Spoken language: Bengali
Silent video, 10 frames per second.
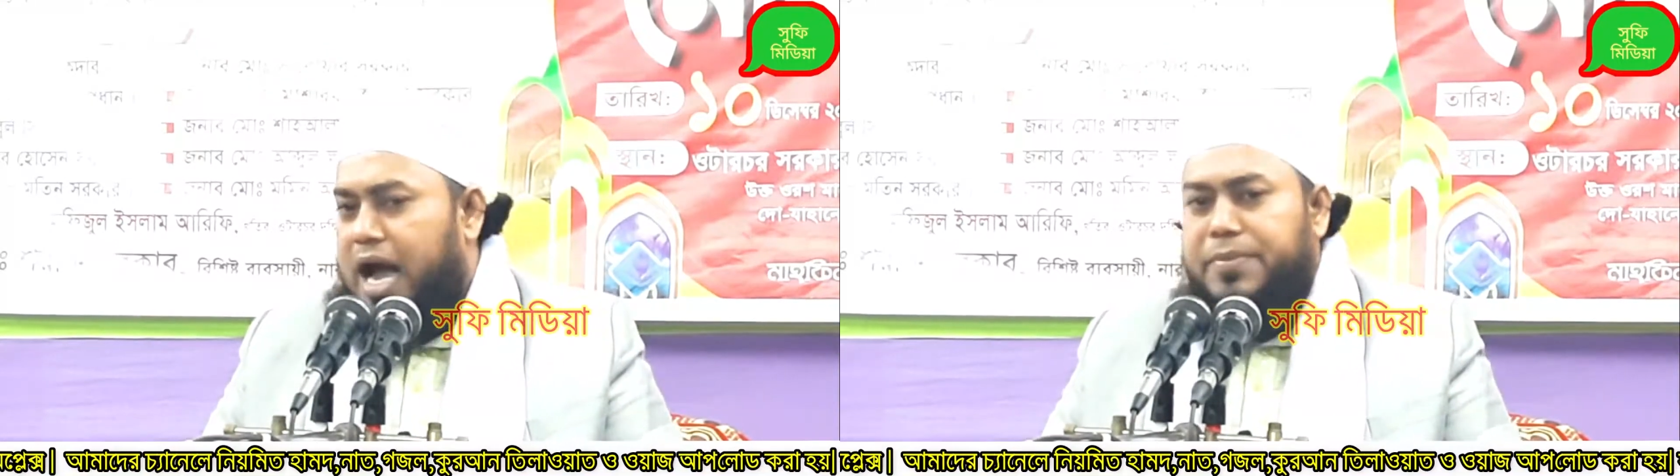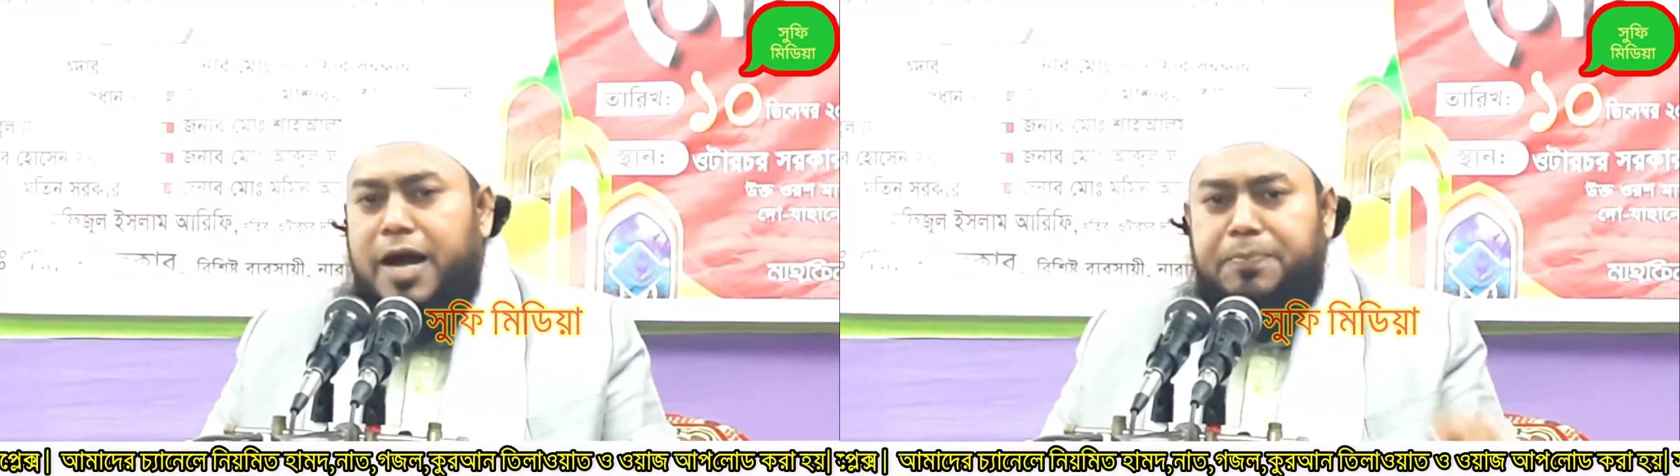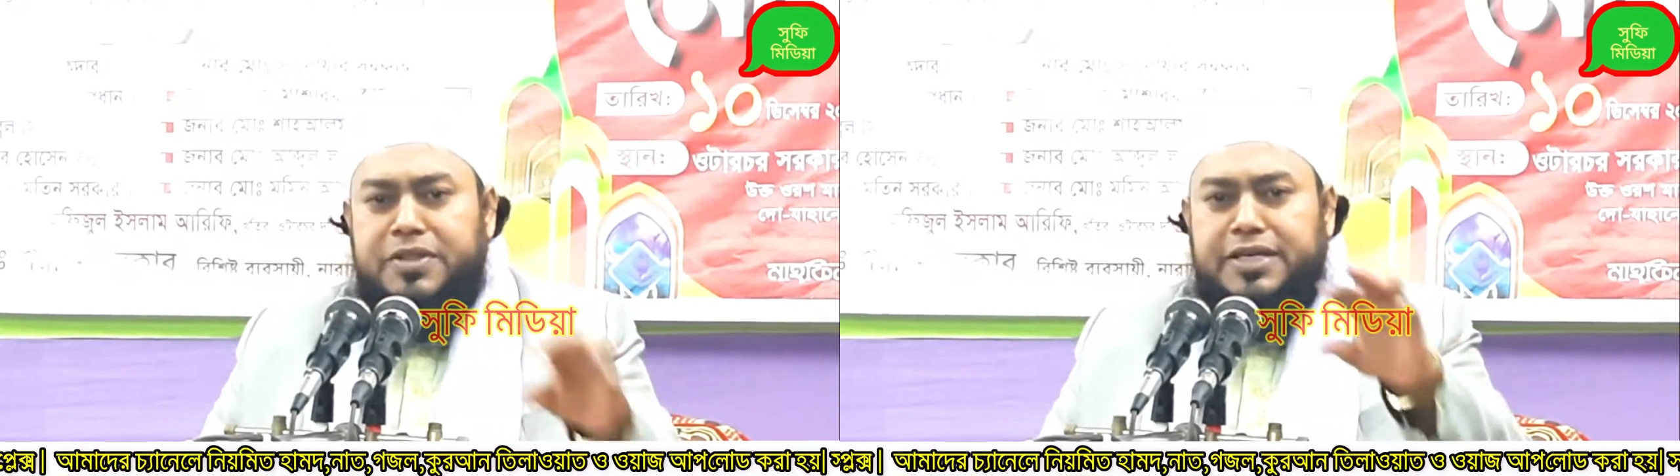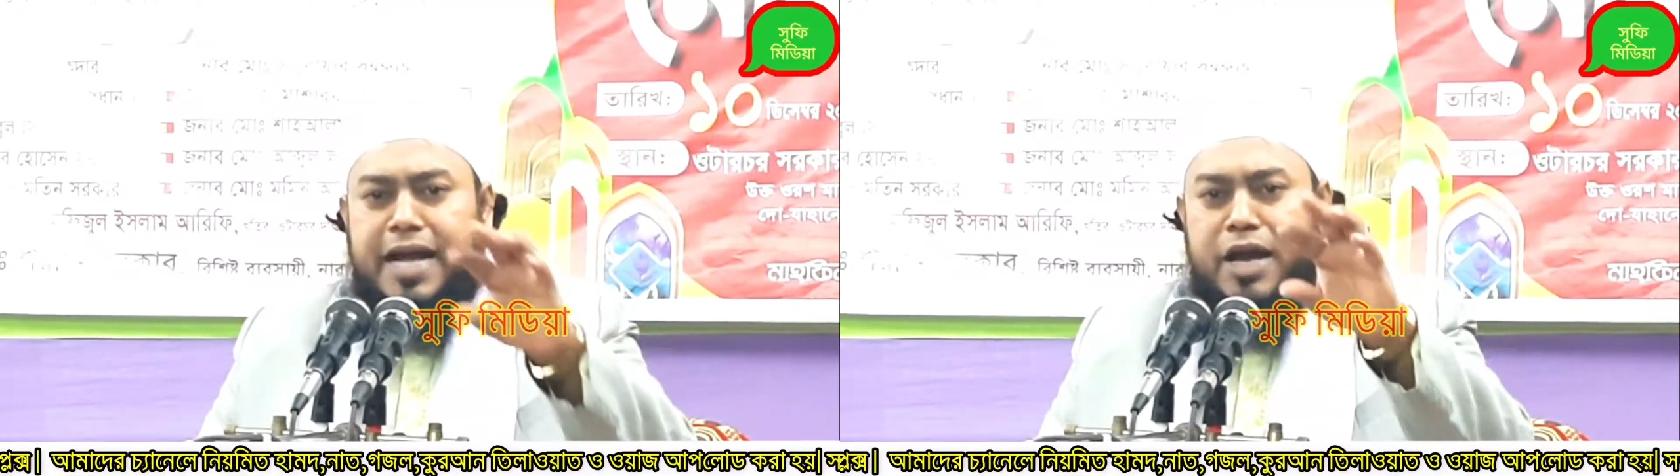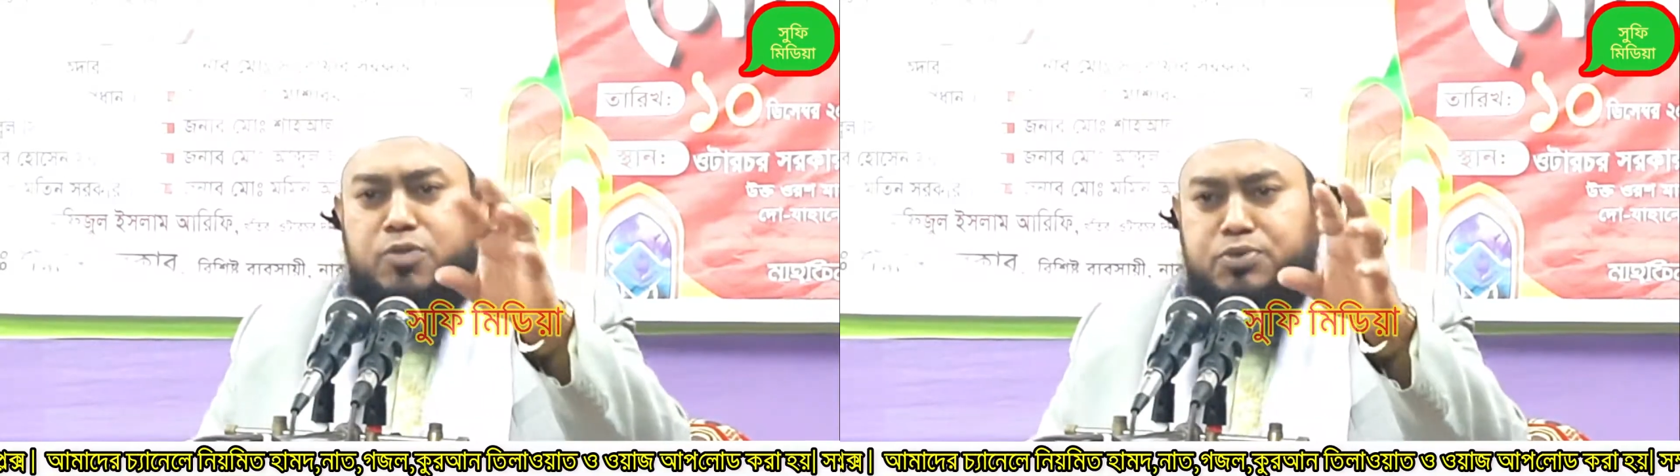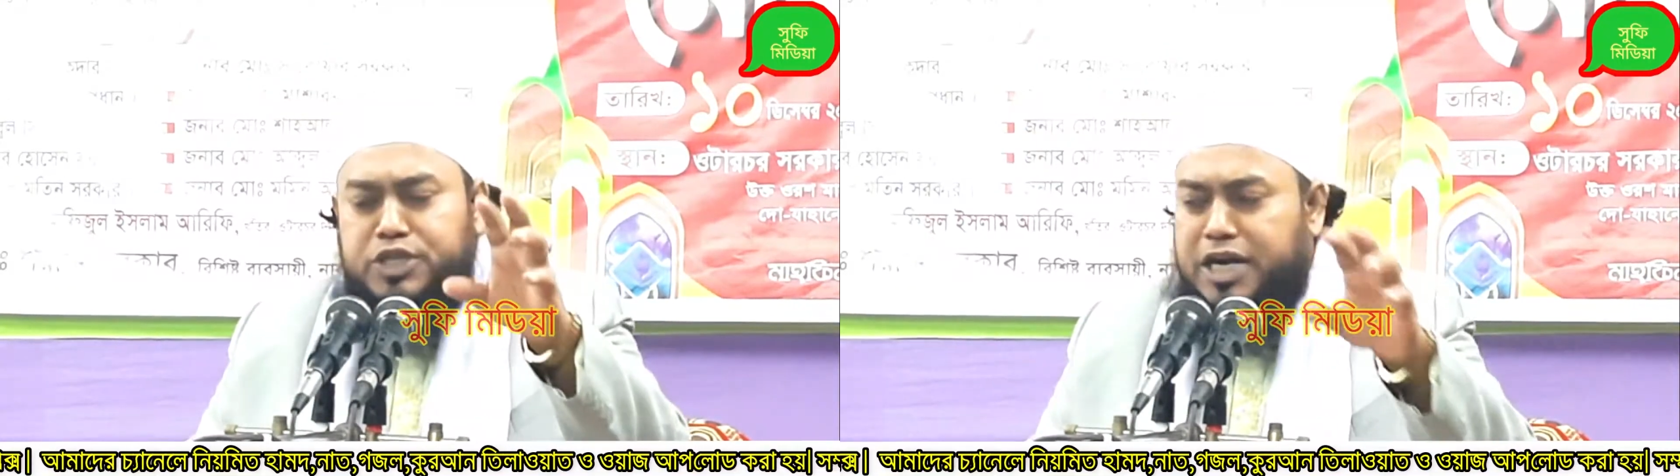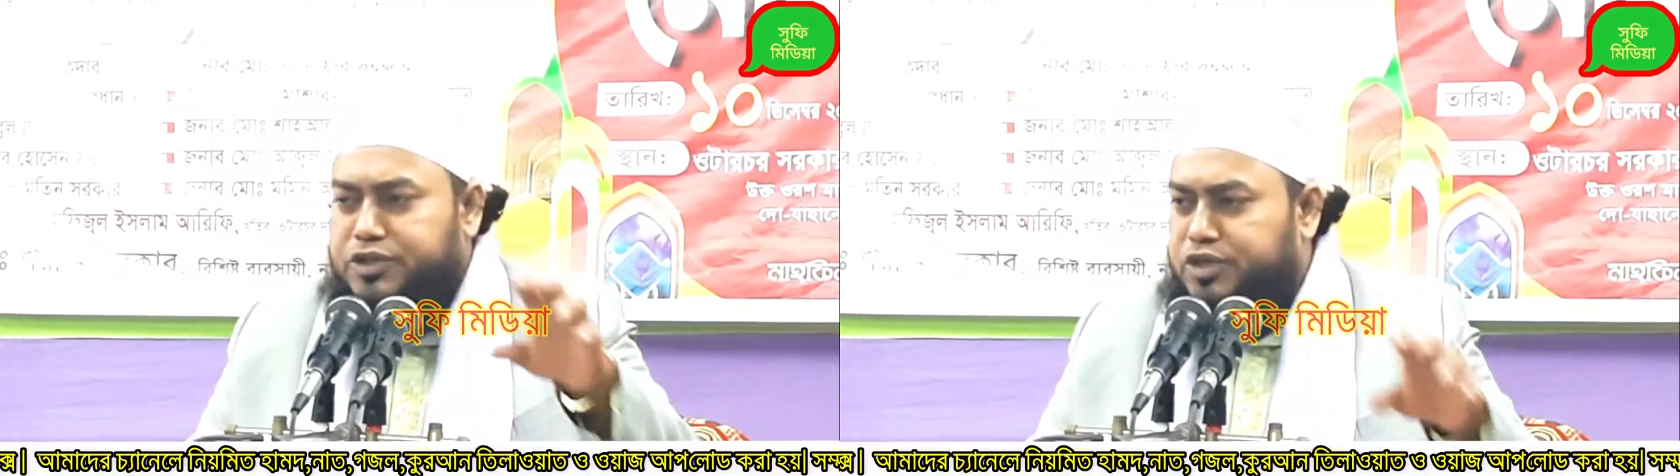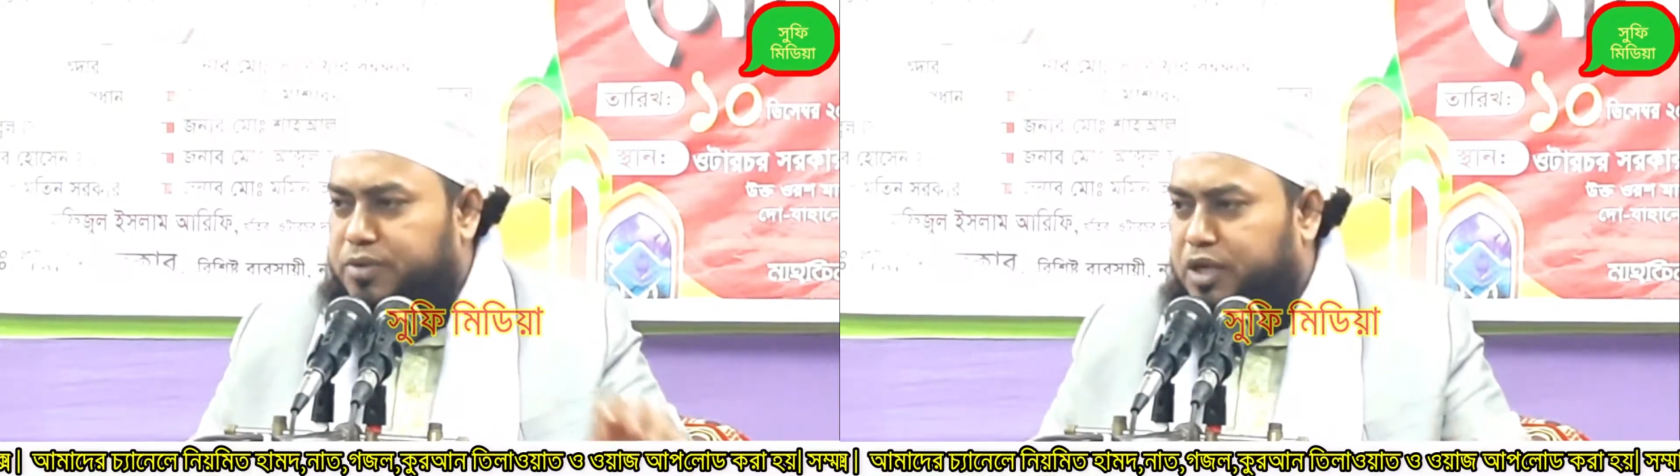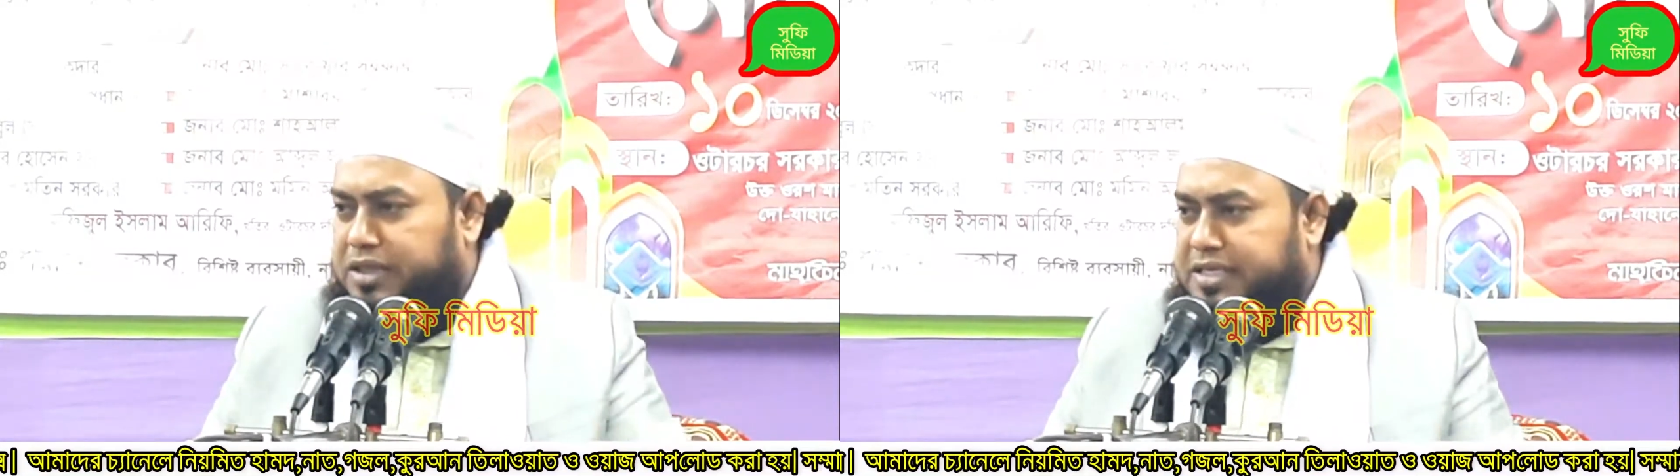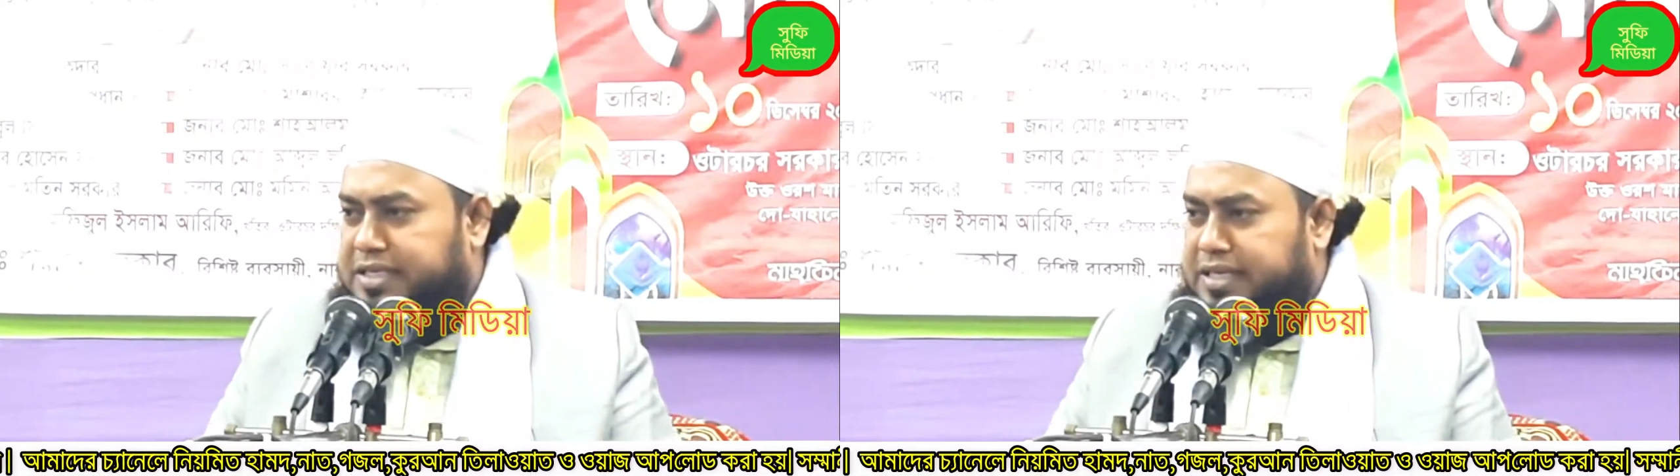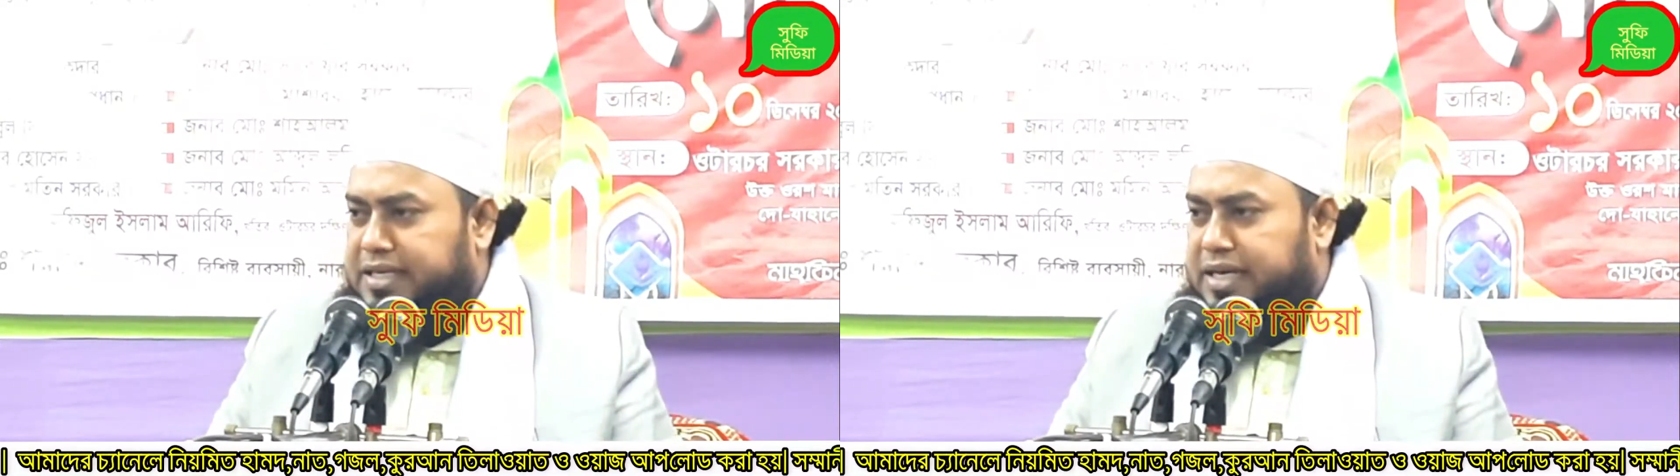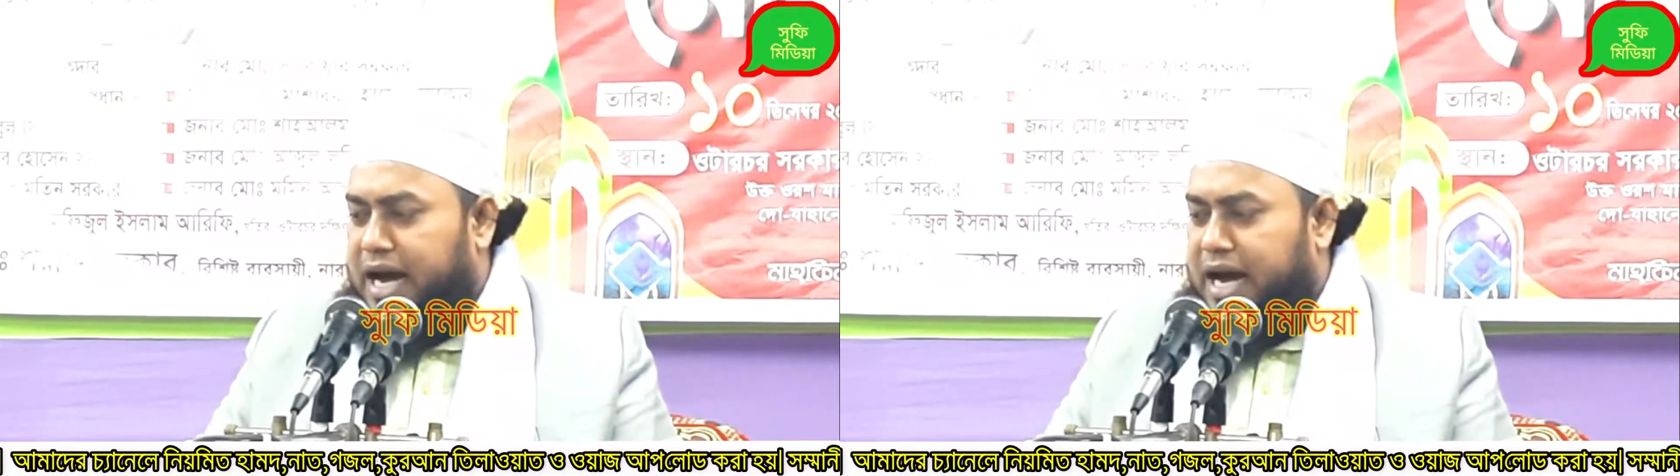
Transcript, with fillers: আমি আপনাদেরকে আরও বুঝার জন্য বলতেছি